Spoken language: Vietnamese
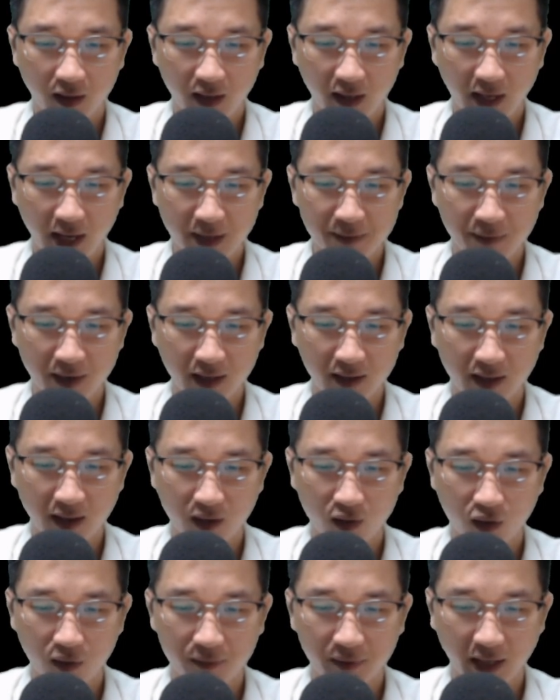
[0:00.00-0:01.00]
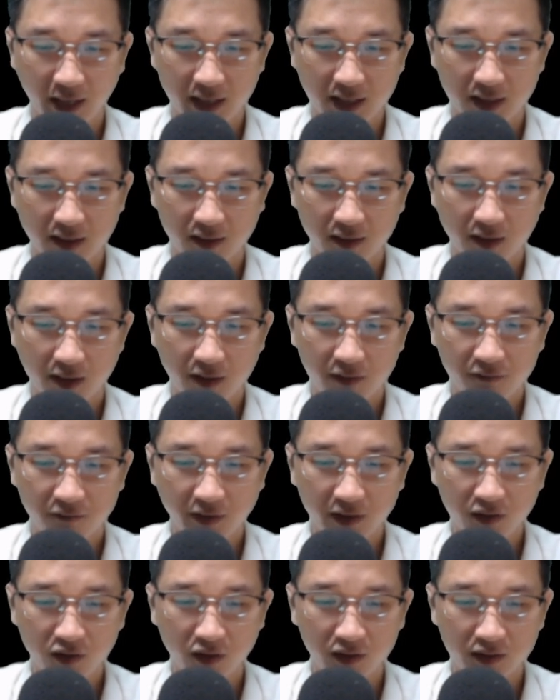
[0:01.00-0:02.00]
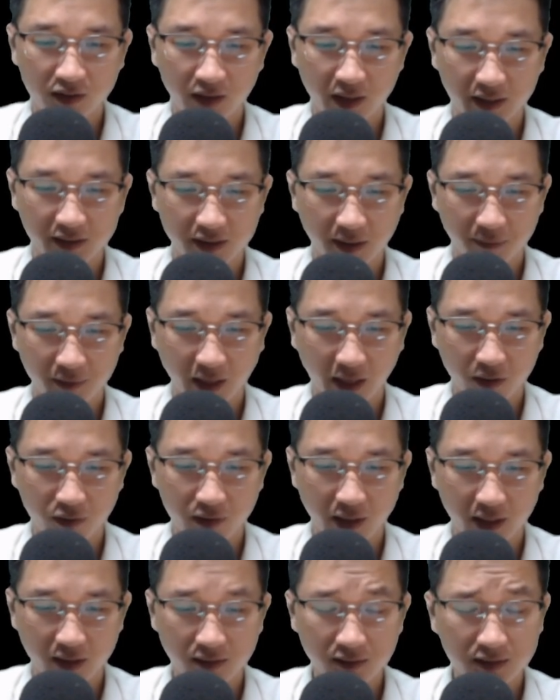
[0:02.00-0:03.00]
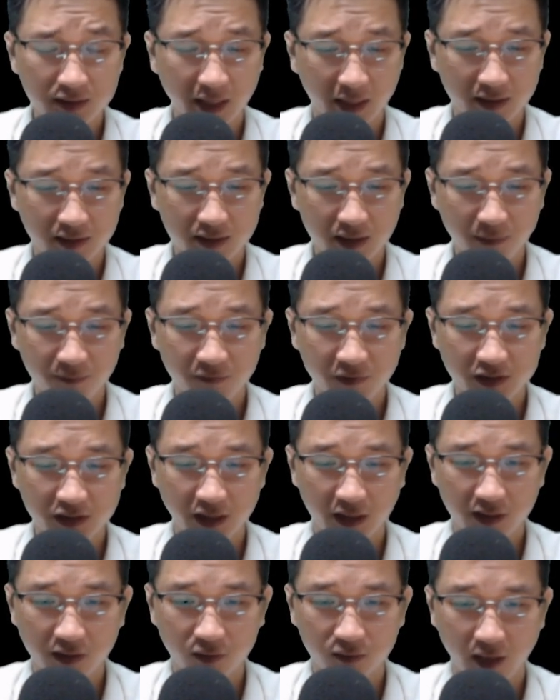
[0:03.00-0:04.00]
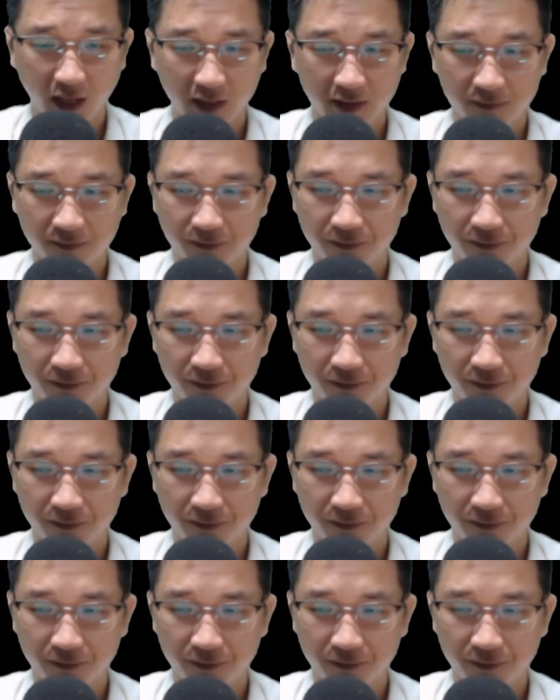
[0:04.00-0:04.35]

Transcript: Ai mà ngờ hôm nay vẫn còn người dám kéo đến tranh chấp với chiến yêu thành.